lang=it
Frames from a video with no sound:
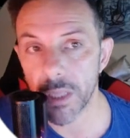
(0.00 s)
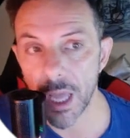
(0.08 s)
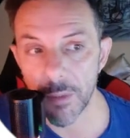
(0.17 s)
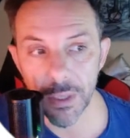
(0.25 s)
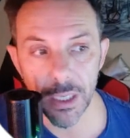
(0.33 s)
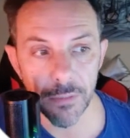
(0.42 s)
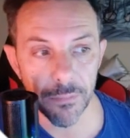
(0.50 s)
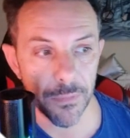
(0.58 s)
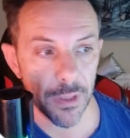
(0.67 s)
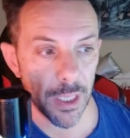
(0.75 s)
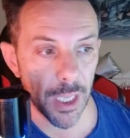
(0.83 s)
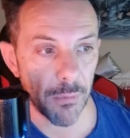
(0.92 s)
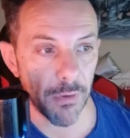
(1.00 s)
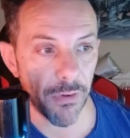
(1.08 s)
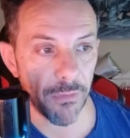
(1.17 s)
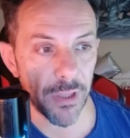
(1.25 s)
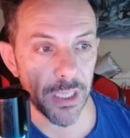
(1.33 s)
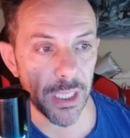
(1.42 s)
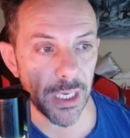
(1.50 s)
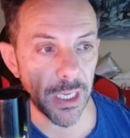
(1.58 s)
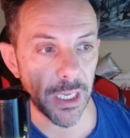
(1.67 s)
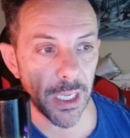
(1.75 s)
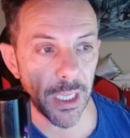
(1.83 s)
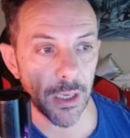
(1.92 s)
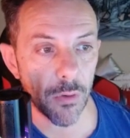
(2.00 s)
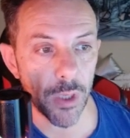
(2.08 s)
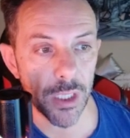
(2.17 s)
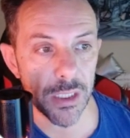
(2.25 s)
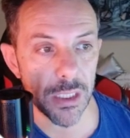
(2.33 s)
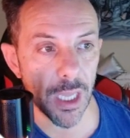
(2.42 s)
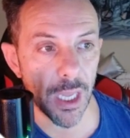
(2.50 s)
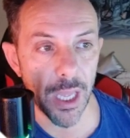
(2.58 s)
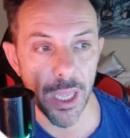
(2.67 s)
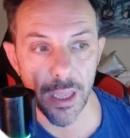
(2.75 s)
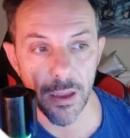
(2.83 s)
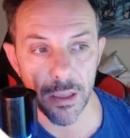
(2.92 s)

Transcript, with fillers: apre e mi fa vedere che questa è